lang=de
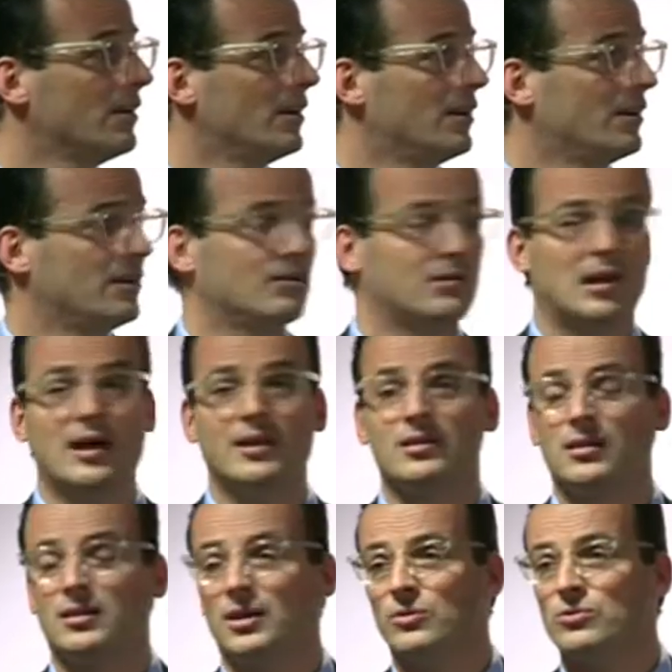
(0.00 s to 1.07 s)
Äh, Leica
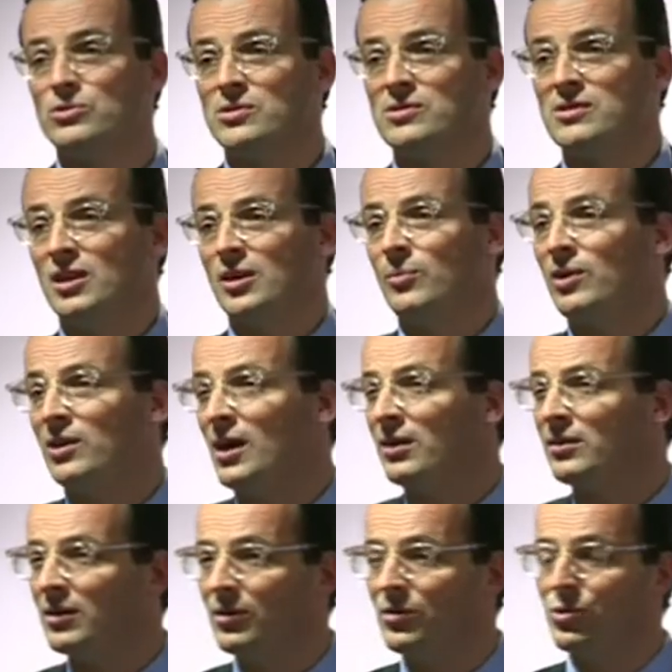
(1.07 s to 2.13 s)
Geosysteme, ein
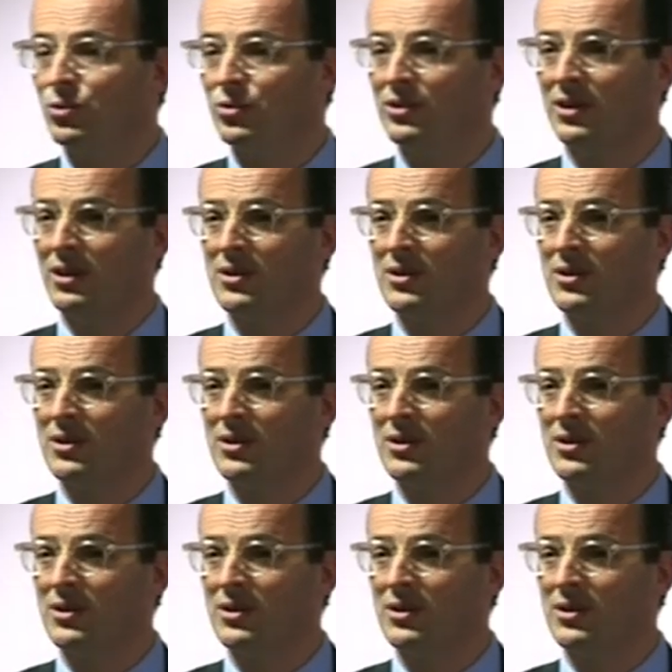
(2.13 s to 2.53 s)
anderer Kunde.